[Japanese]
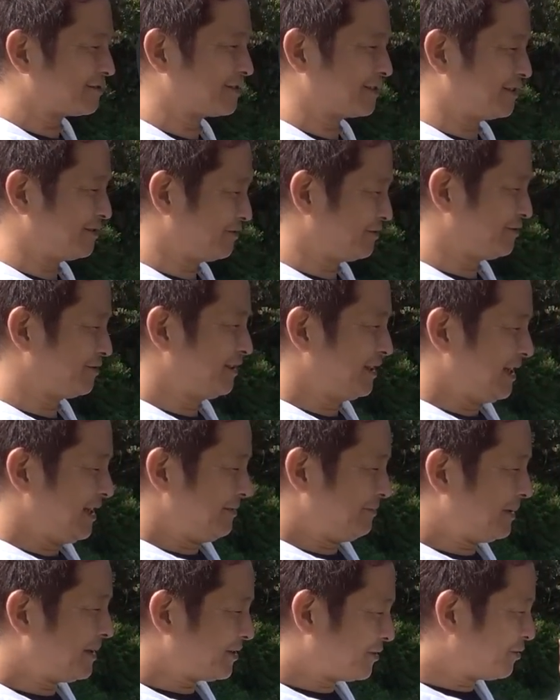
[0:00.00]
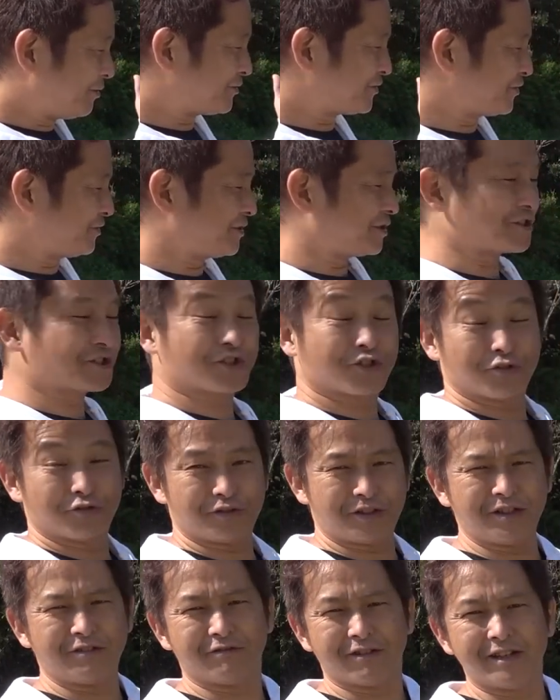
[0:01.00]
るっていうまあ要するに
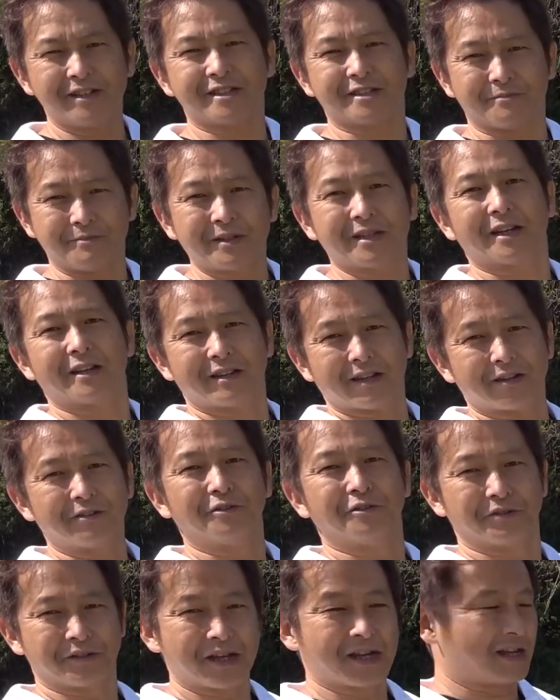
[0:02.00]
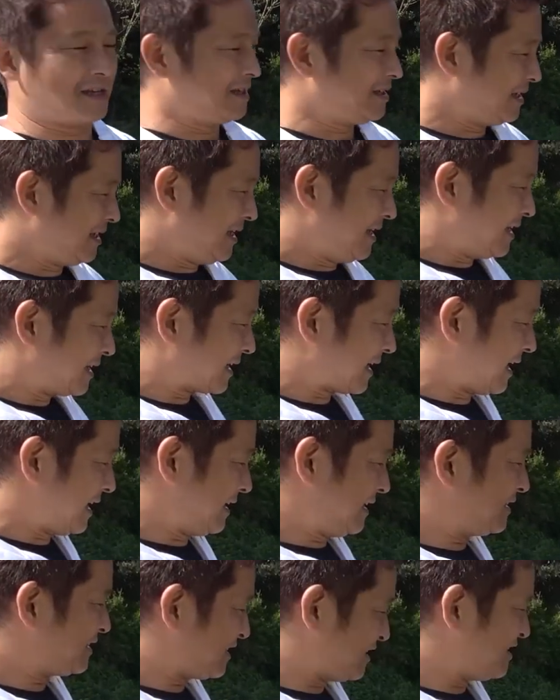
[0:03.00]
チューニングエンジンみたいなような
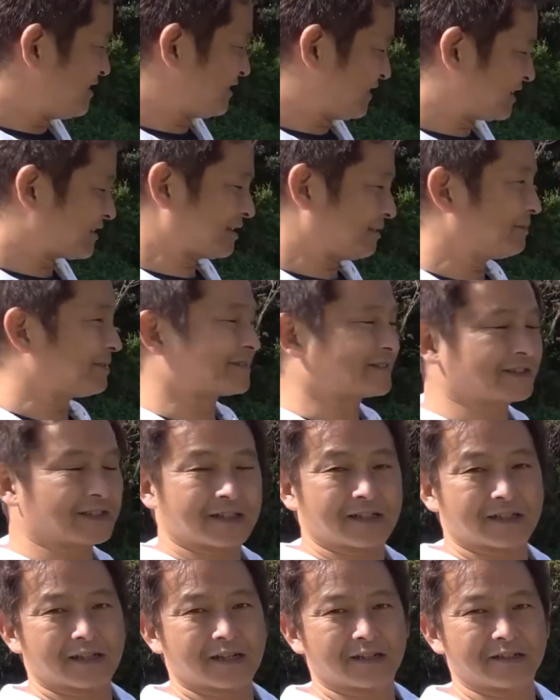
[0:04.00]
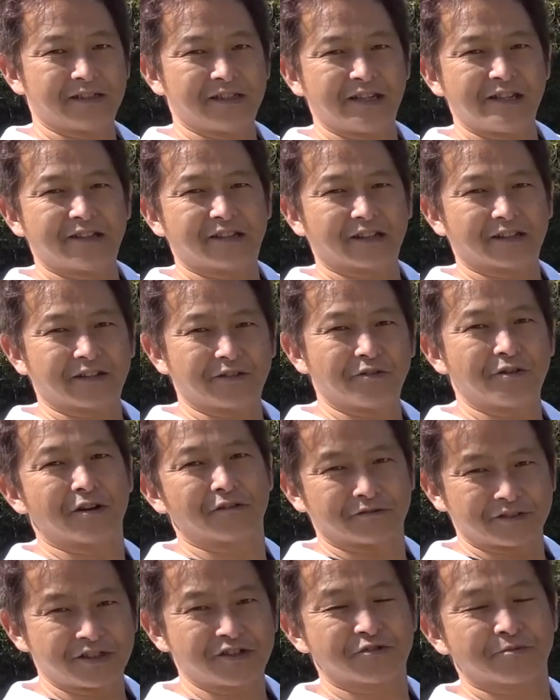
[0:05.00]
感じになってますだから2リッターで
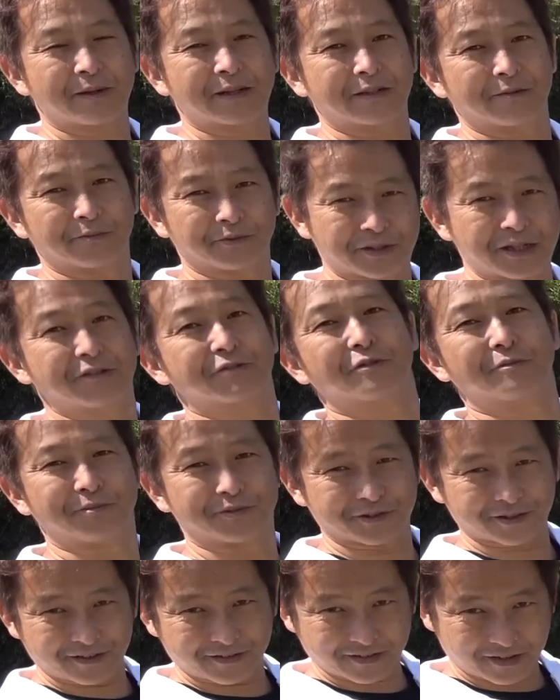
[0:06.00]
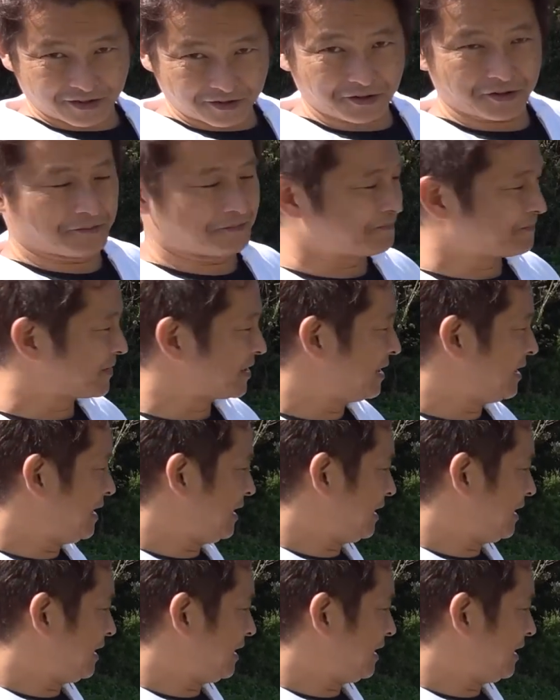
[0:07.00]
420馬力も出ると思うんですけど、うん、